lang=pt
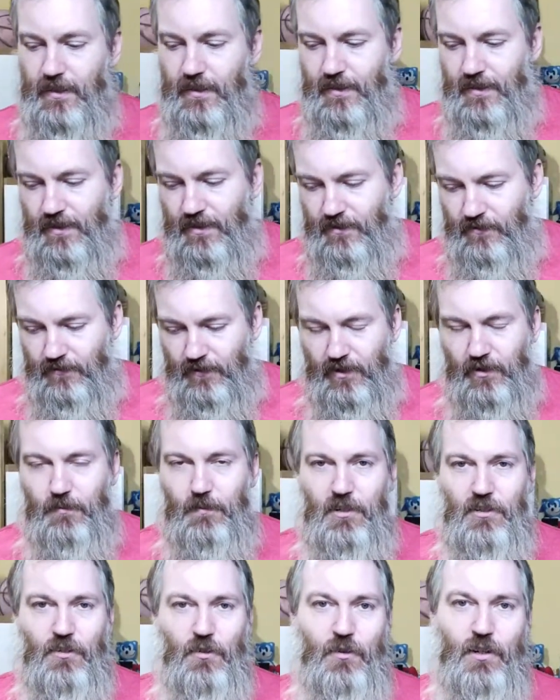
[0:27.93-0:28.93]
e
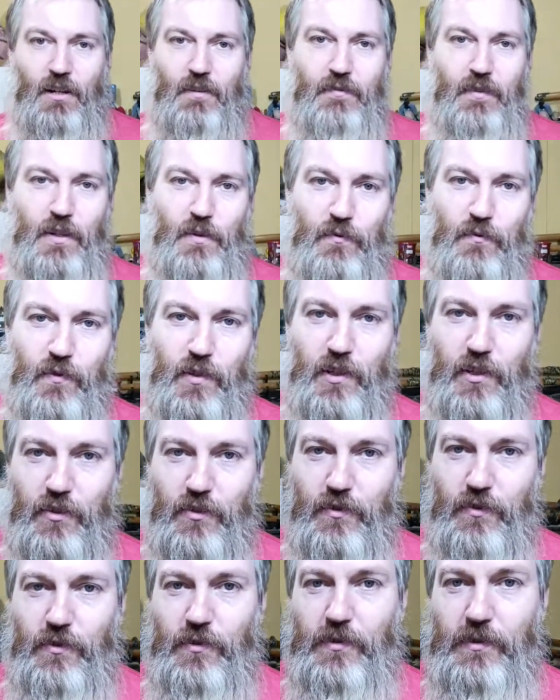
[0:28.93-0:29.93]
infelizmente eu gravei o
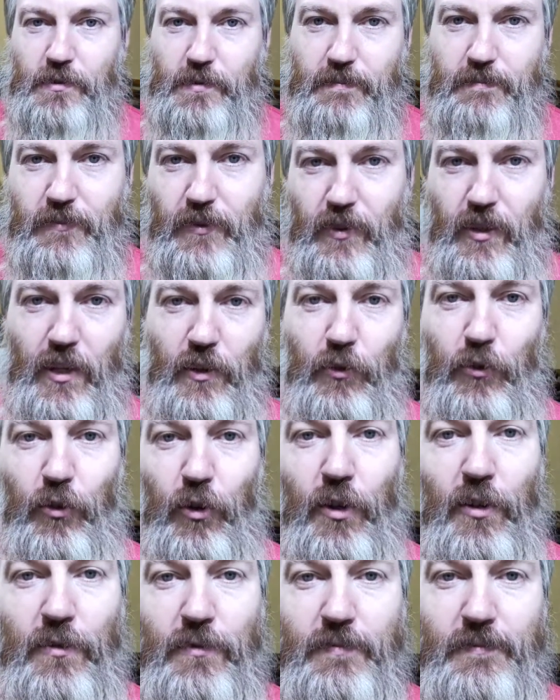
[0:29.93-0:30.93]
vídeo sem
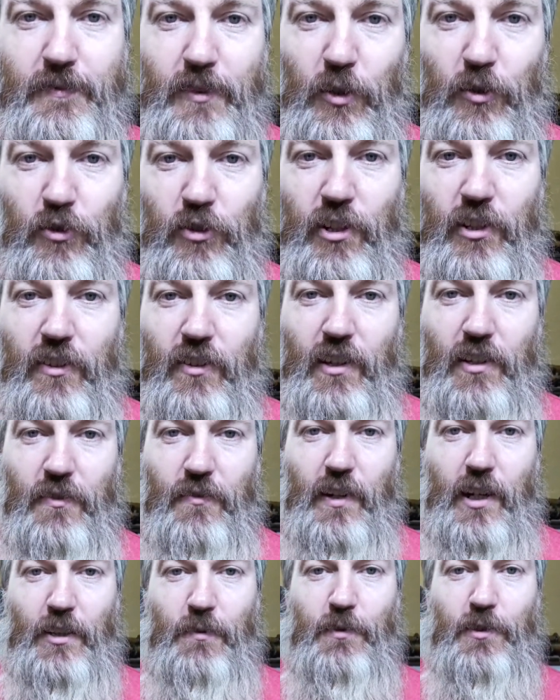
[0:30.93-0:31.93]
som, eu tinha
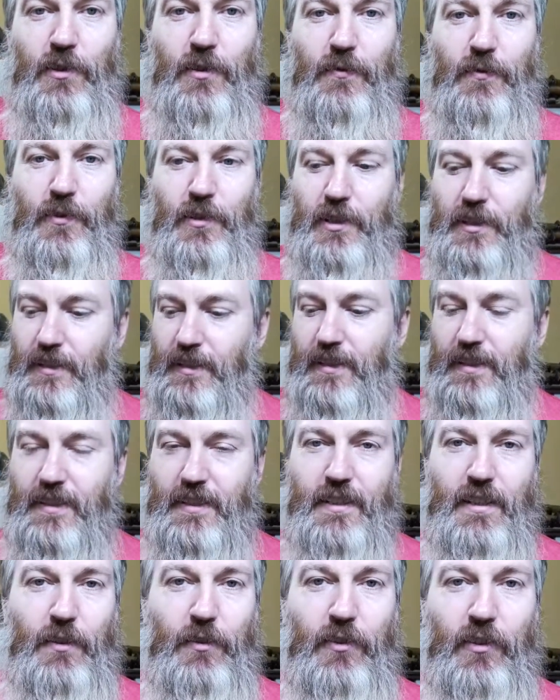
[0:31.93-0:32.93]
desativado o microfone
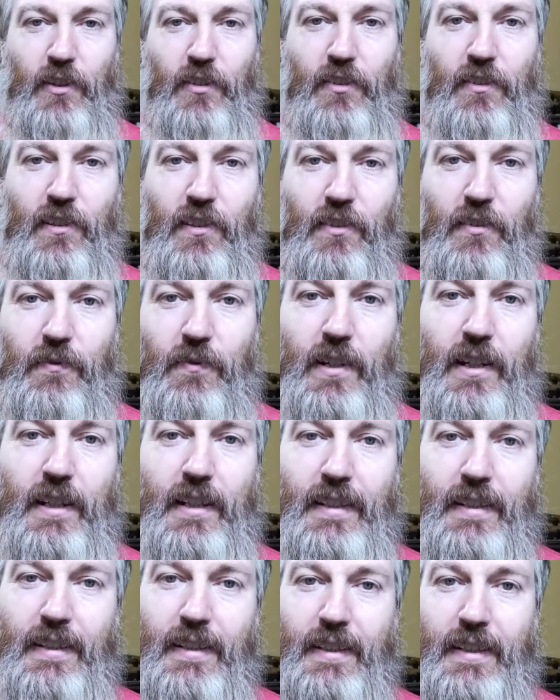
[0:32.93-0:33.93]
e eu esqueci de
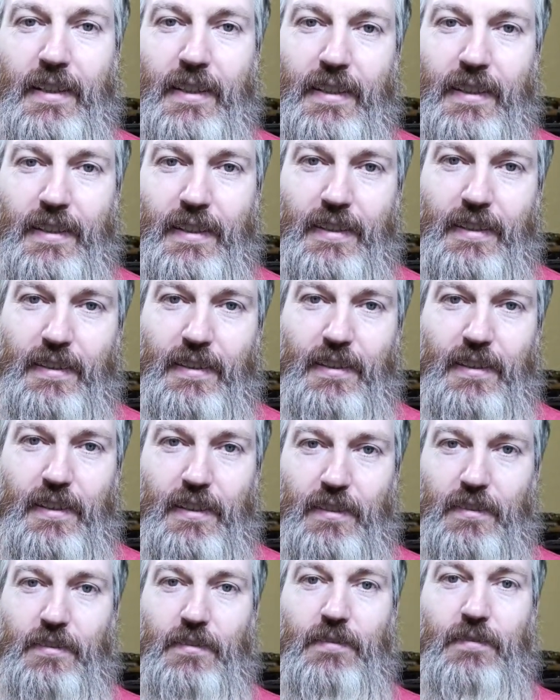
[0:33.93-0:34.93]
ativar.
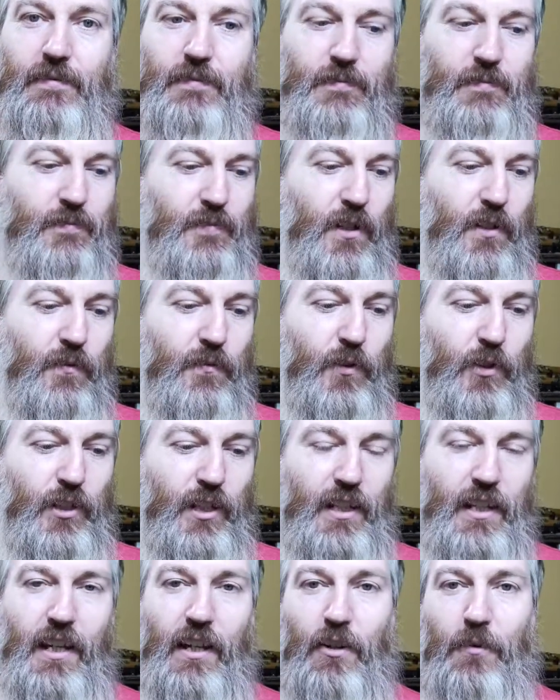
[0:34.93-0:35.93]
Então eu vou
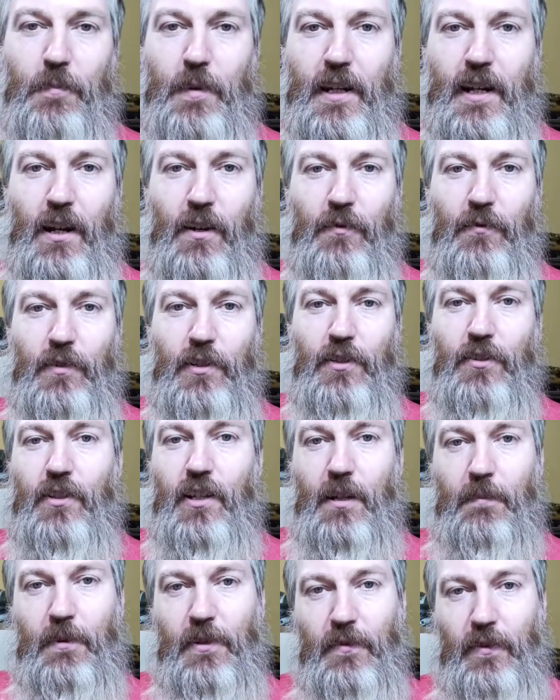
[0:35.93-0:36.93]
ter que recuperar o vídeo, de
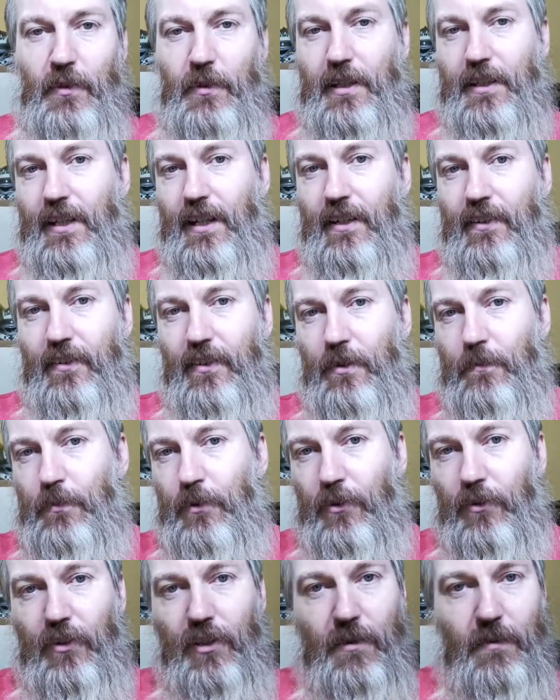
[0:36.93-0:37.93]
repente fazer uma narração
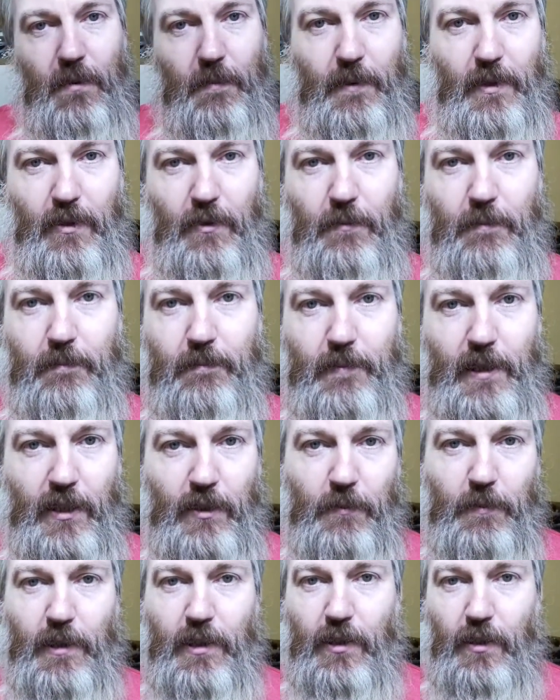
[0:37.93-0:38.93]
por cima para
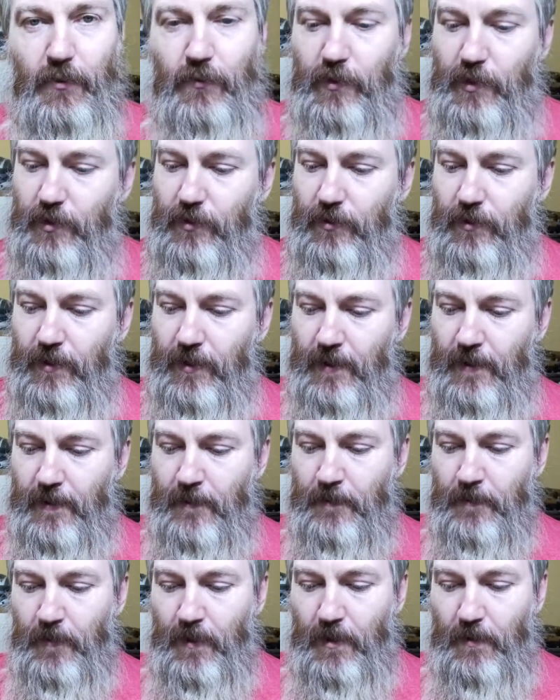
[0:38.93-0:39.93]
não perder o vídeo.
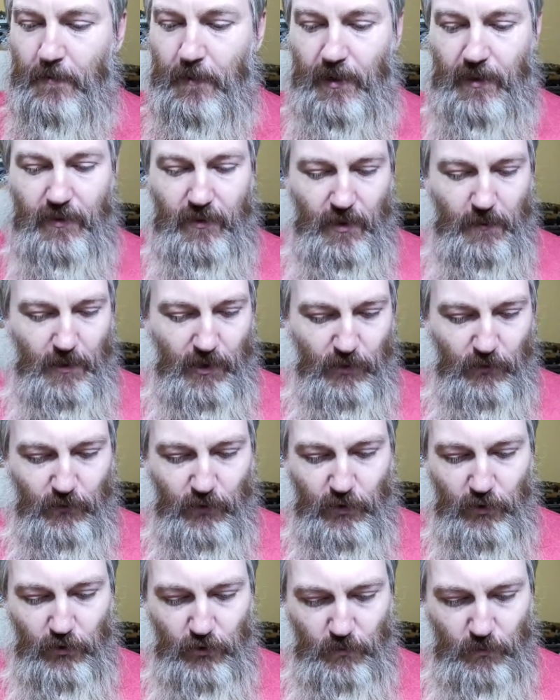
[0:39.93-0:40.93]
Mas tem mais um
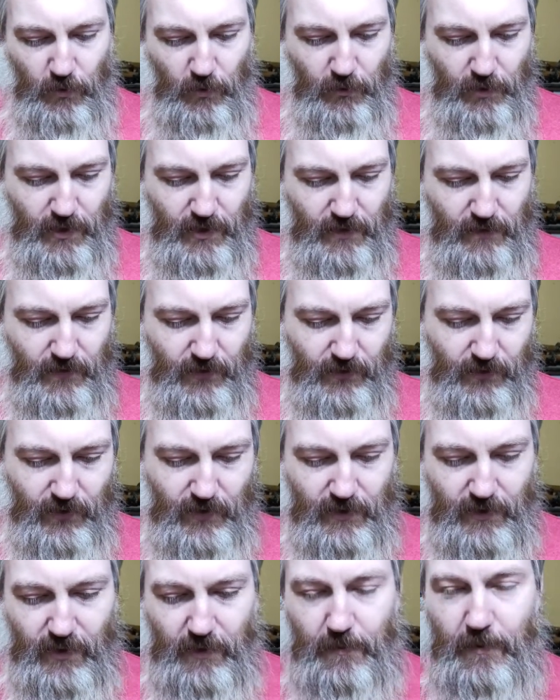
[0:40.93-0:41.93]
vídeo de boa aí que vai
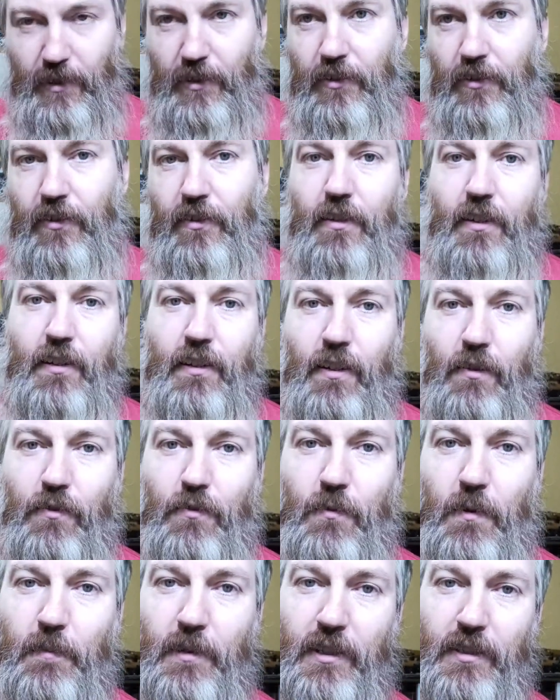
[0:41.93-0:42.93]
sair de repente, em
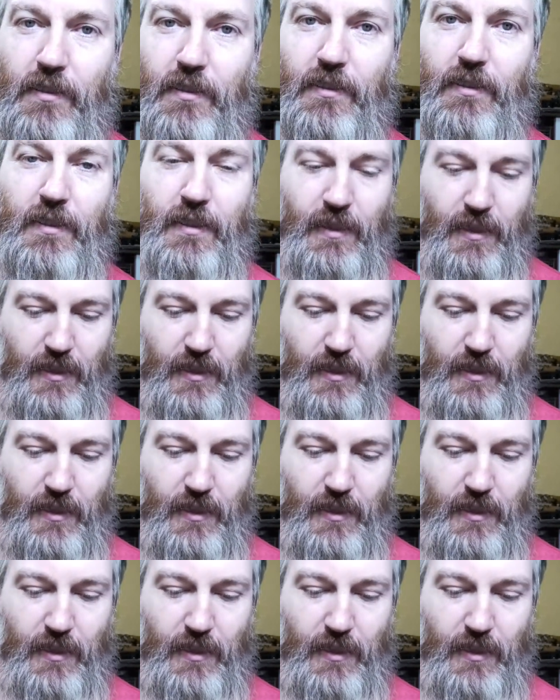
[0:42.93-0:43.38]
algum momento.